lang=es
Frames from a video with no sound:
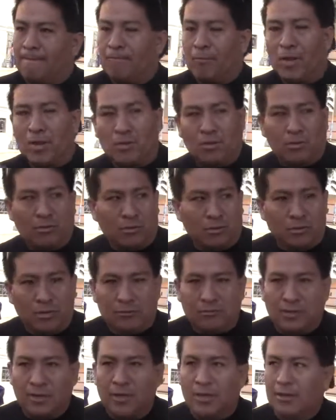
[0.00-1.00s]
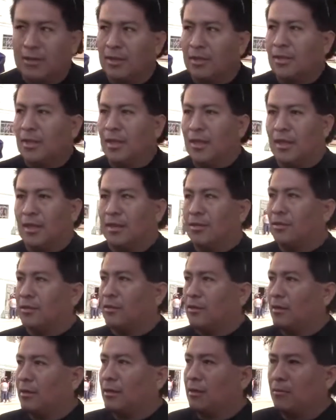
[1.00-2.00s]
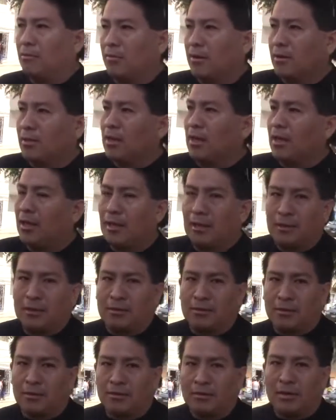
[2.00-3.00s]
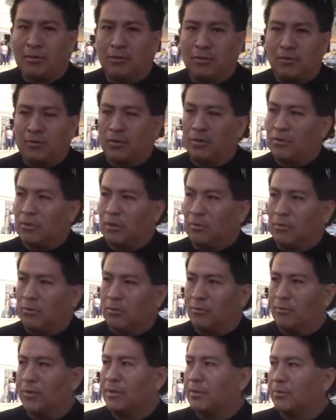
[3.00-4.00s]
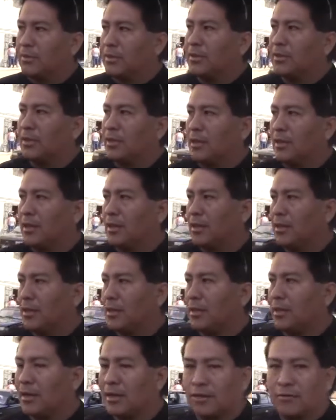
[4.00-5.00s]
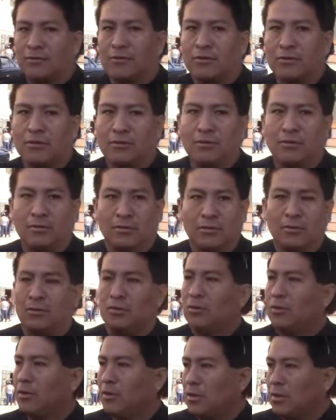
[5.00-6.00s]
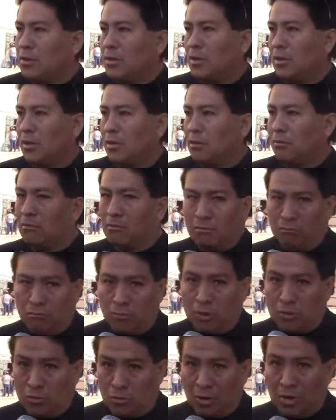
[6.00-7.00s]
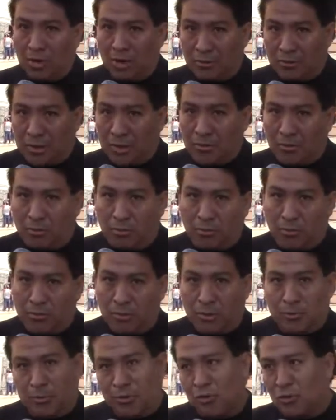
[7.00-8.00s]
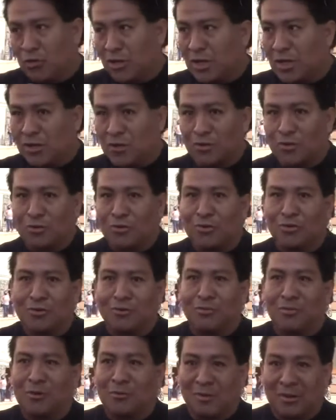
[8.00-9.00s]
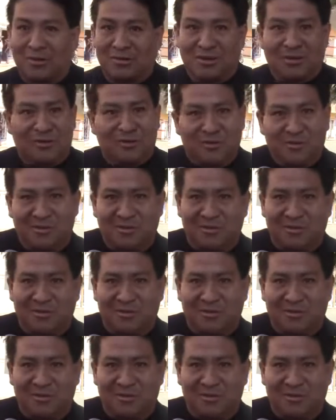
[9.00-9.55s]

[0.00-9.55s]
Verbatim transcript: Bueno, decirle de que eh, en verdad estamos, estamos completamente agradecidos, ¿no? Eh, bueno, yo agradezco, bueno, para no digan que yo soy sinvergüenza, ¿no?